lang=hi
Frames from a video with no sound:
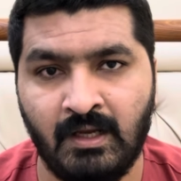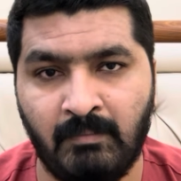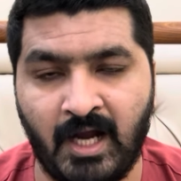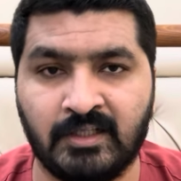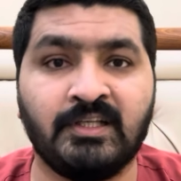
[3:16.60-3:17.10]

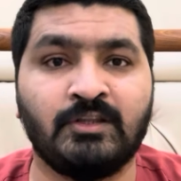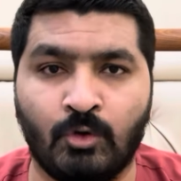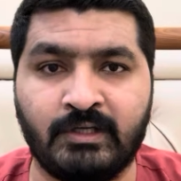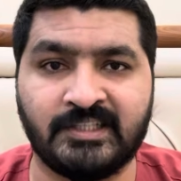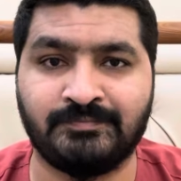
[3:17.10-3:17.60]
पाकिस्तान
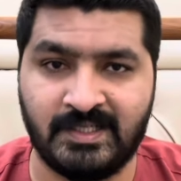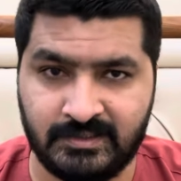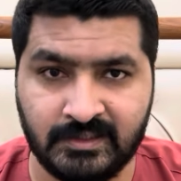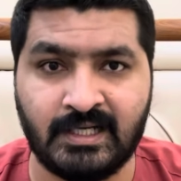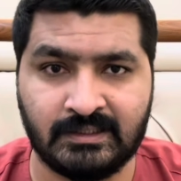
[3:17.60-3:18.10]
दो टेस्ट मैच
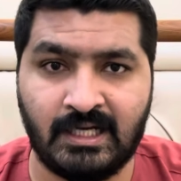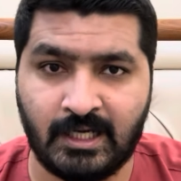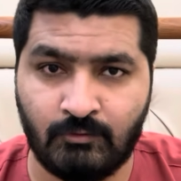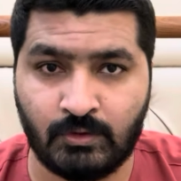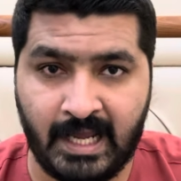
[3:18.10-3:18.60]
जीत रहा था
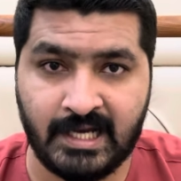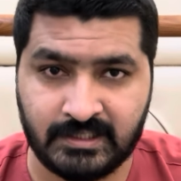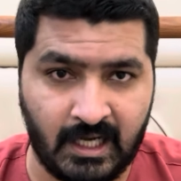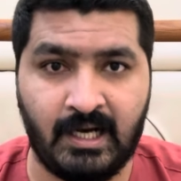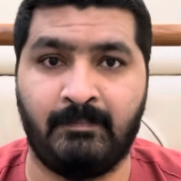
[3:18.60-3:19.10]
अगर वो कैच
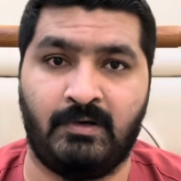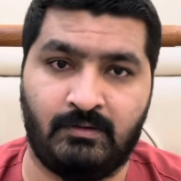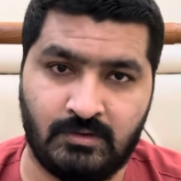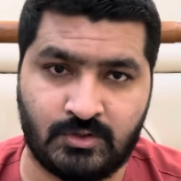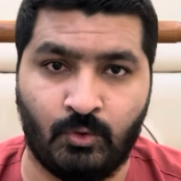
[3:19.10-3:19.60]
ना
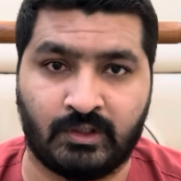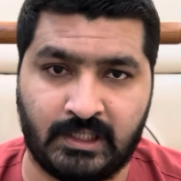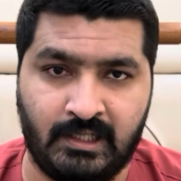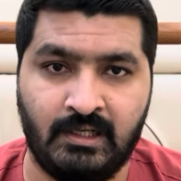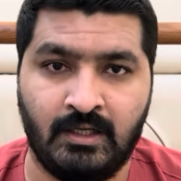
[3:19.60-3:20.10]

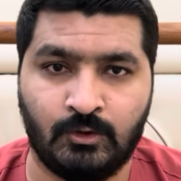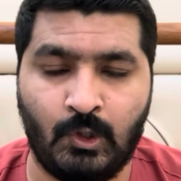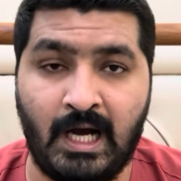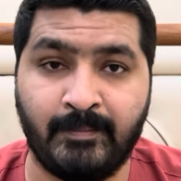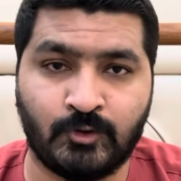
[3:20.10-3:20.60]
छूटते तो
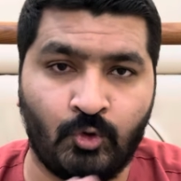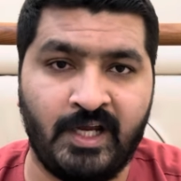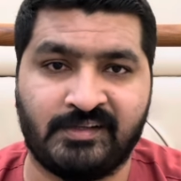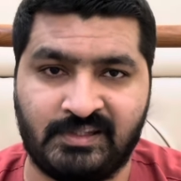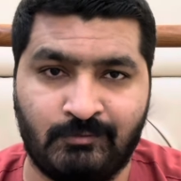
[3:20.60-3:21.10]
आप दो
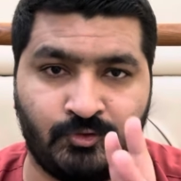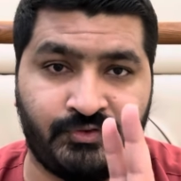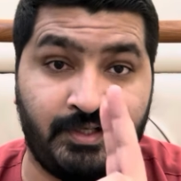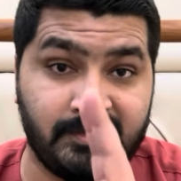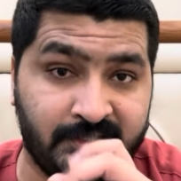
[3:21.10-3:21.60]
एक से वो
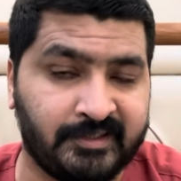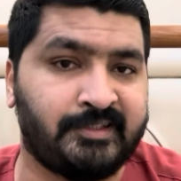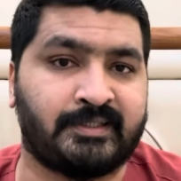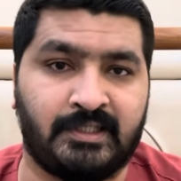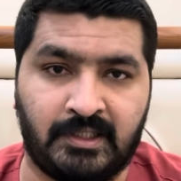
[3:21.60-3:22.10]
सीरीज जीत
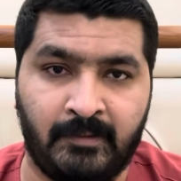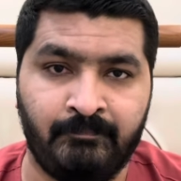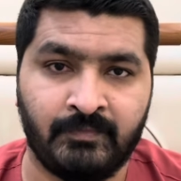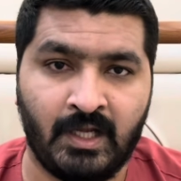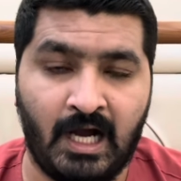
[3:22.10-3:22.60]
सकते थे
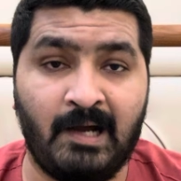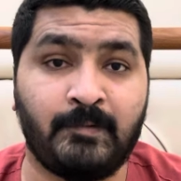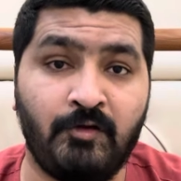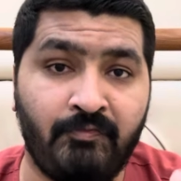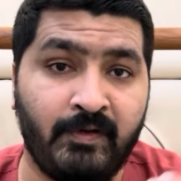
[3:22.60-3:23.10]

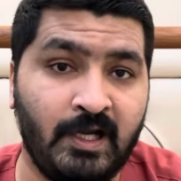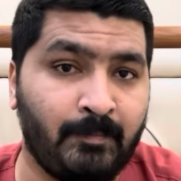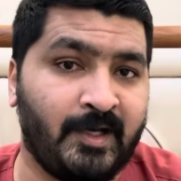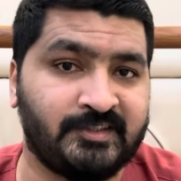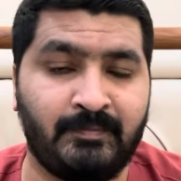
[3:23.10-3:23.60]
आपकी फील्ड
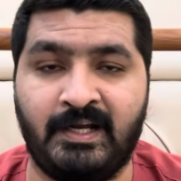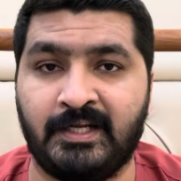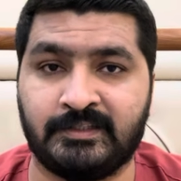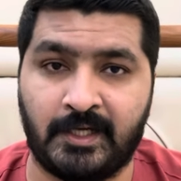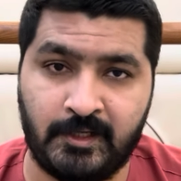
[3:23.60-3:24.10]
प्लेसमेंट
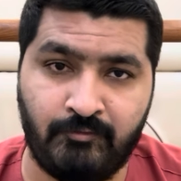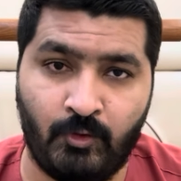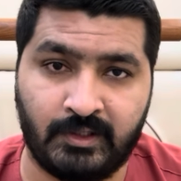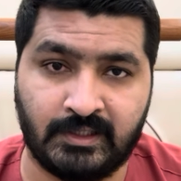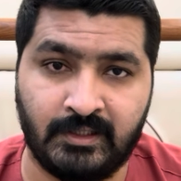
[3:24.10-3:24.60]
की तारीफ
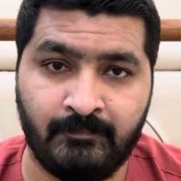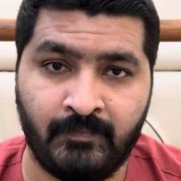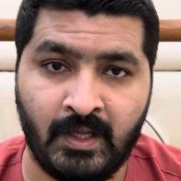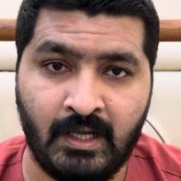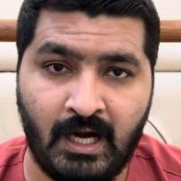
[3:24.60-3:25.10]
हो रही थी
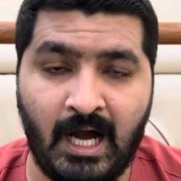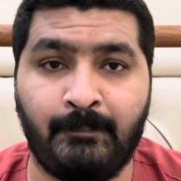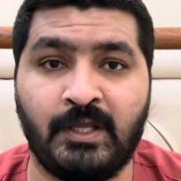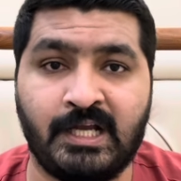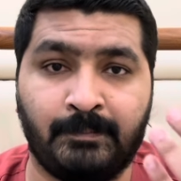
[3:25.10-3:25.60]

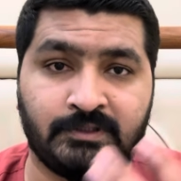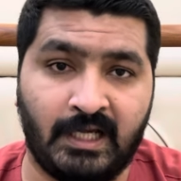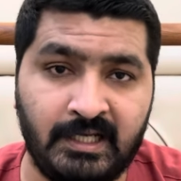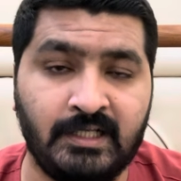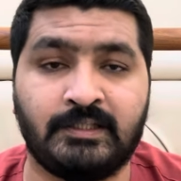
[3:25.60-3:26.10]
आपकी
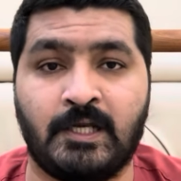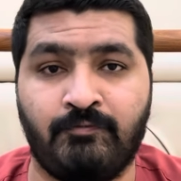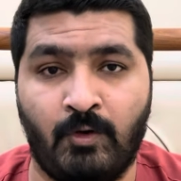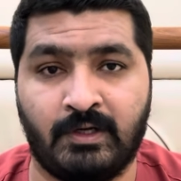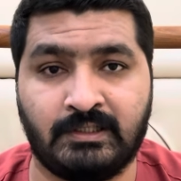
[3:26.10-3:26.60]
कप्तानी की
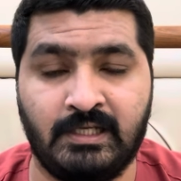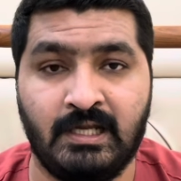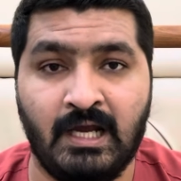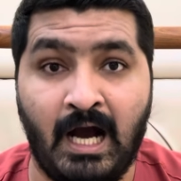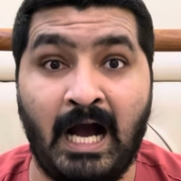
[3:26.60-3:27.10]
तारीफ हो रही थी
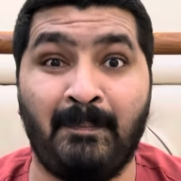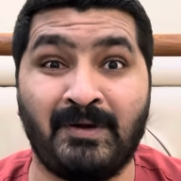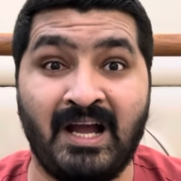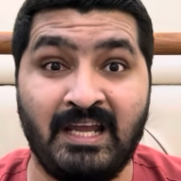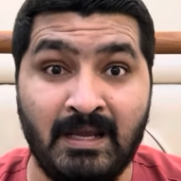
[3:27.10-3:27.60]

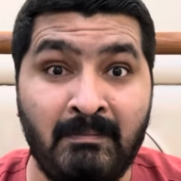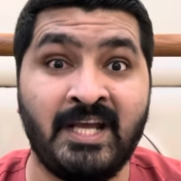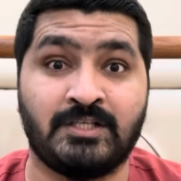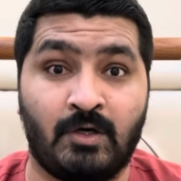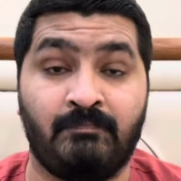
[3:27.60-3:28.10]
आपका इमेज